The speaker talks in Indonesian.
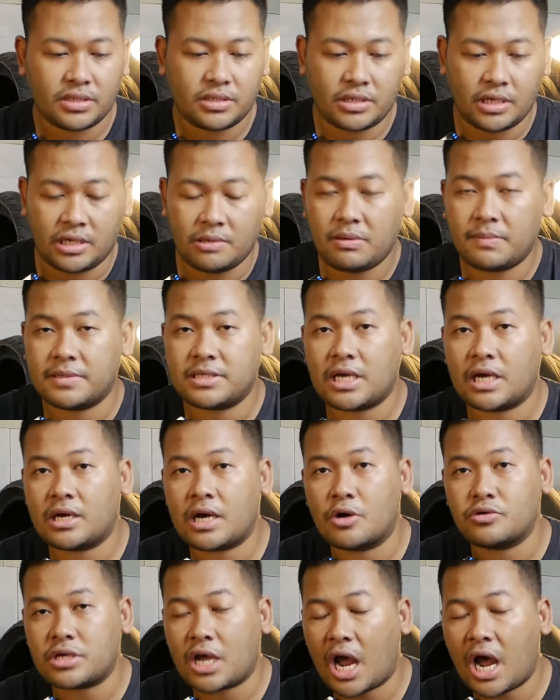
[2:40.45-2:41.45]
jadi pemirsa
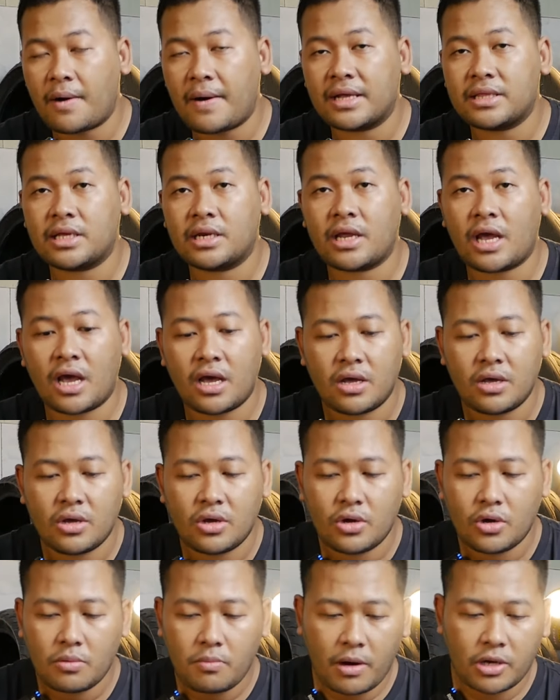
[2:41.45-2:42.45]
nggak usah khawatir ya
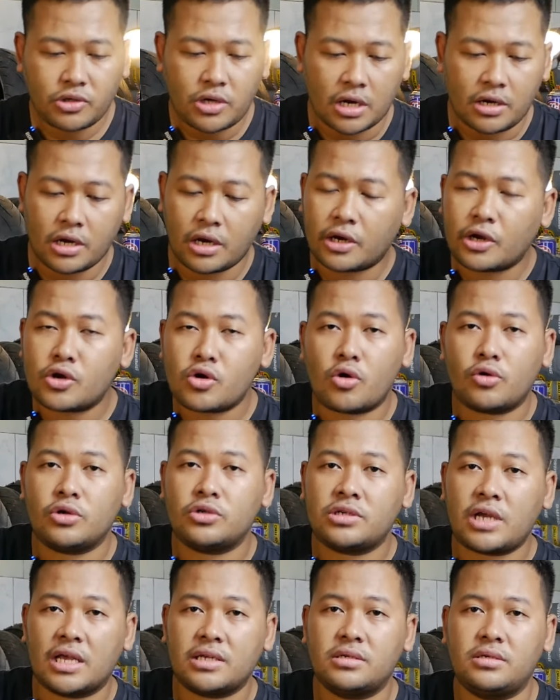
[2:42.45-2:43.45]
mas aki kering kok
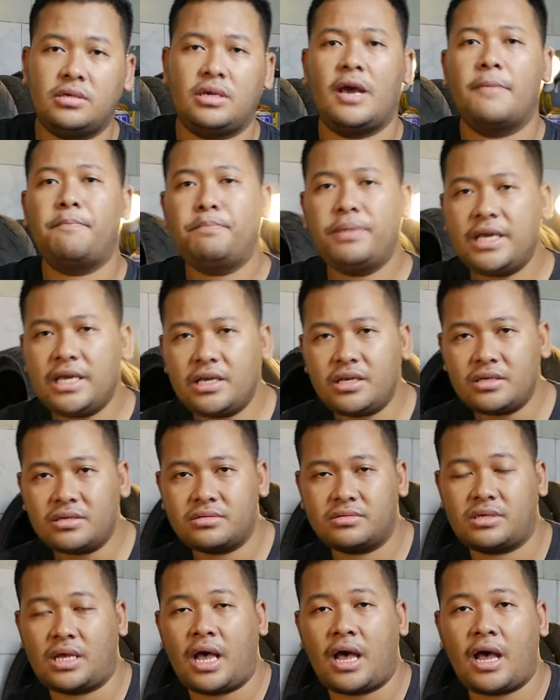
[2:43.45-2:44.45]
dicas ya
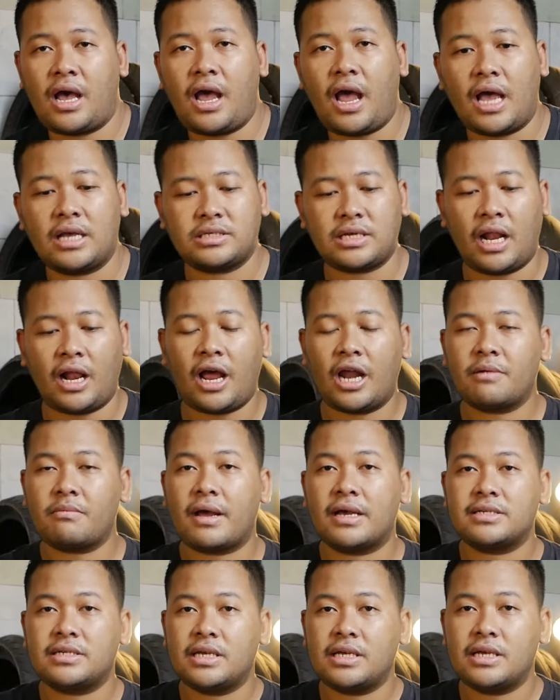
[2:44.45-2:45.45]
bisa asalkan
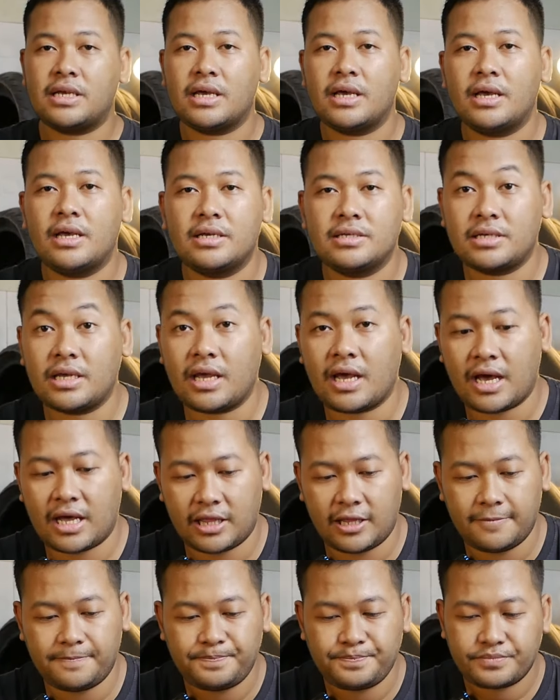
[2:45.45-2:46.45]
masih
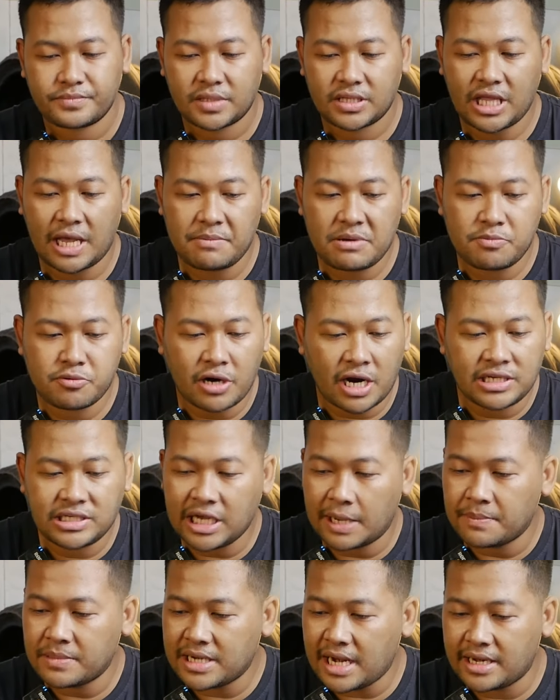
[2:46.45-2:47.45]
sehat tapi bukan
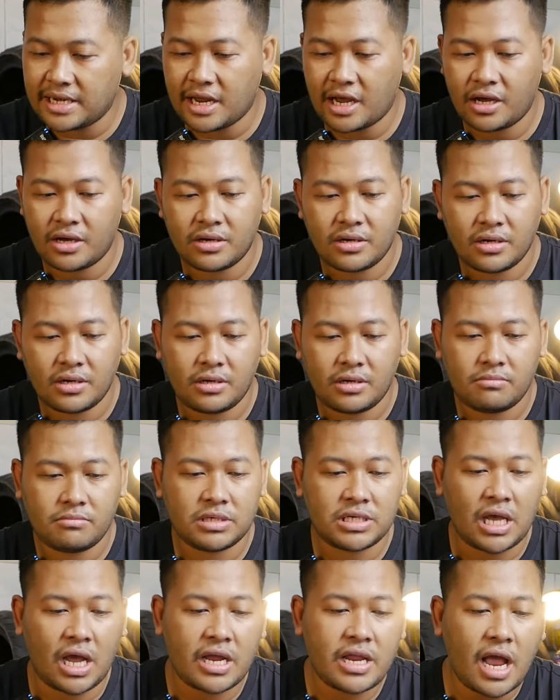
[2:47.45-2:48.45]
jaminan ya
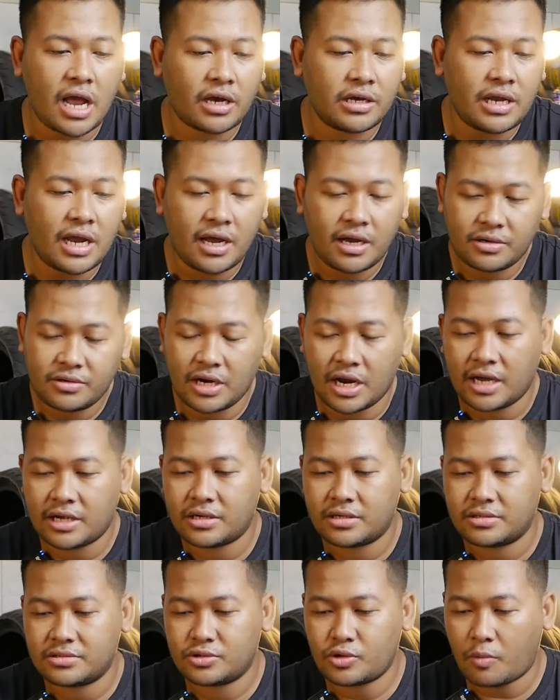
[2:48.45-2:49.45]
misalnya akinya udah
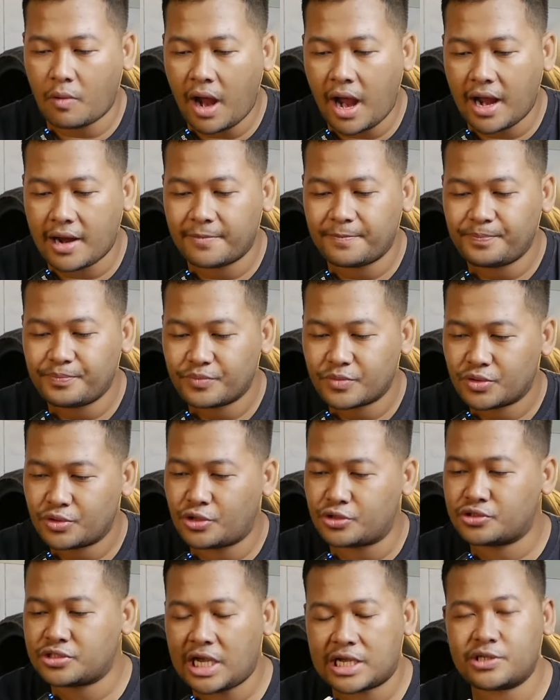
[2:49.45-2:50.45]
soak
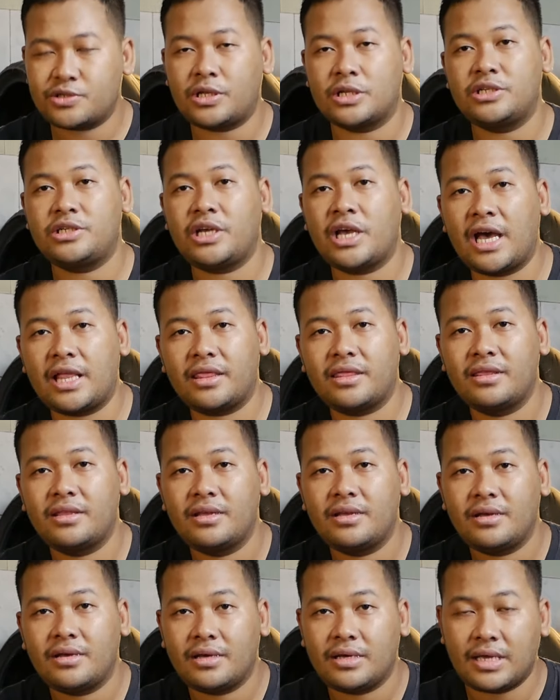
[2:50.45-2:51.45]
dicas jadi sehat
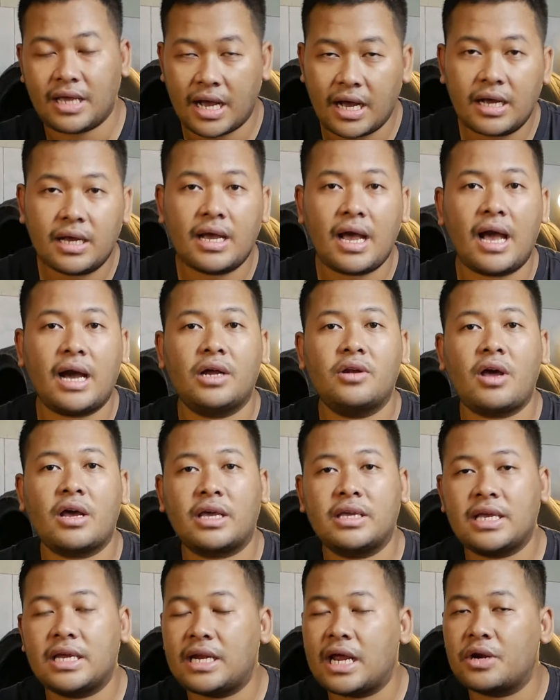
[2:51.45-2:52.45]
yang enggak kalau
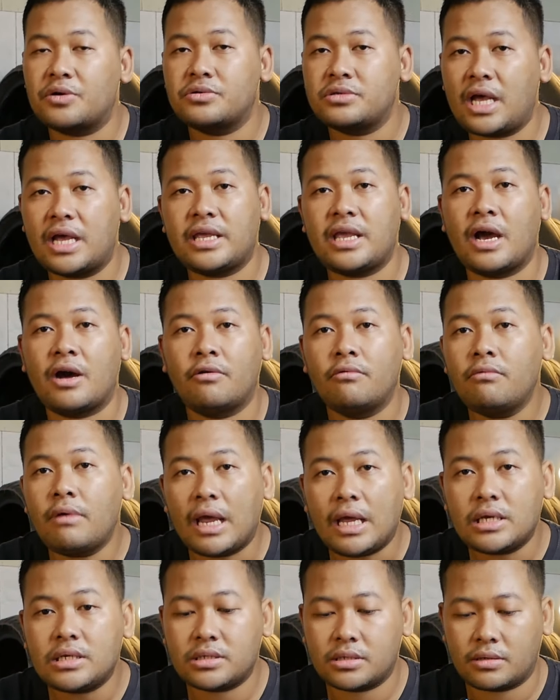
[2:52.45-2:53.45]
akinya udah rusak ya
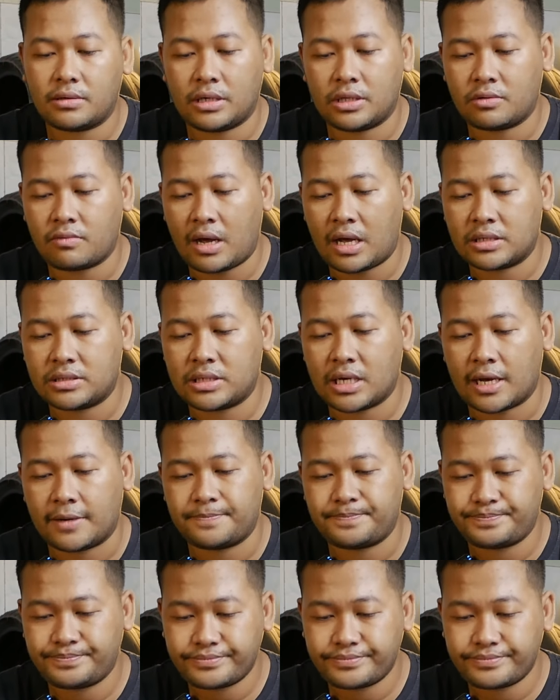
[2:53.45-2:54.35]
waste gitu aja